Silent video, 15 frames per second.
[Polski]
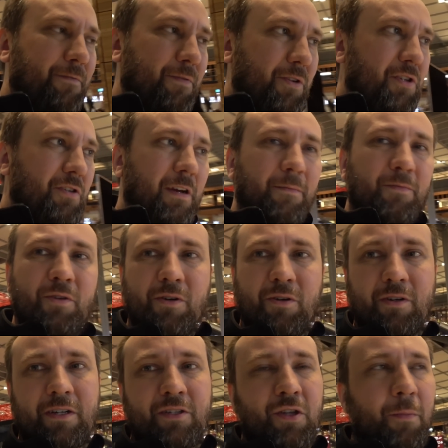wróciłem
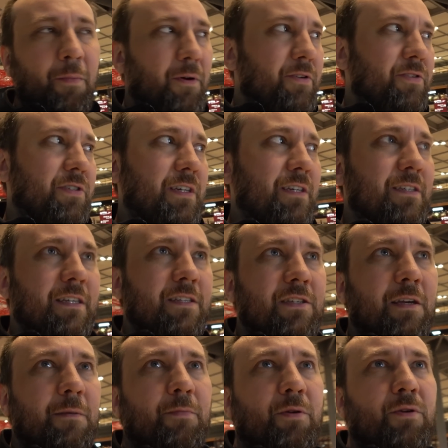do, do Polski z
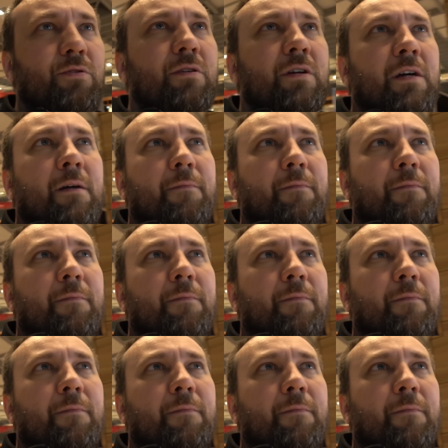Cypru.